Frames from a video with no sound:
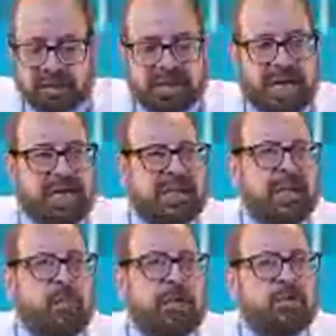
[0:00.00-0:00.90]
ده
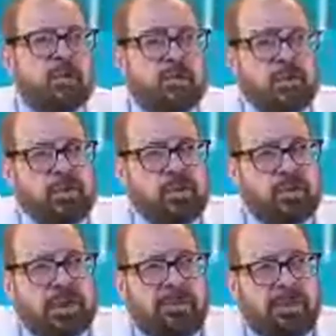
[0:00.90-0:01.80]
اسمه مرض كرونز
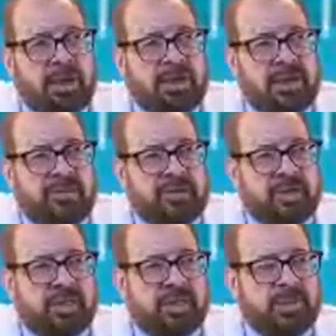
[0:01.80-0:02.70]
وده مرض
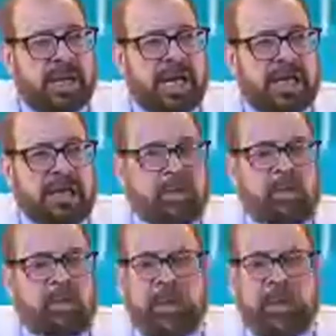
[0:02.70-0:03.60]
نفسي مناعي
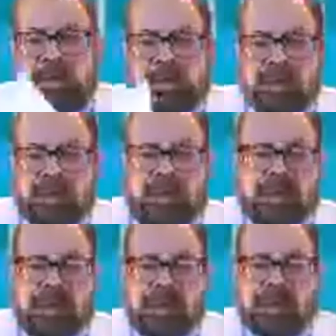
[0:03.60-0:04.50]

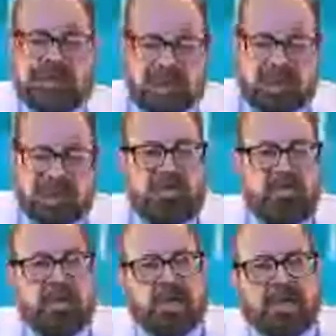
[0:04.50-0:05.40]
ويعني يستجيب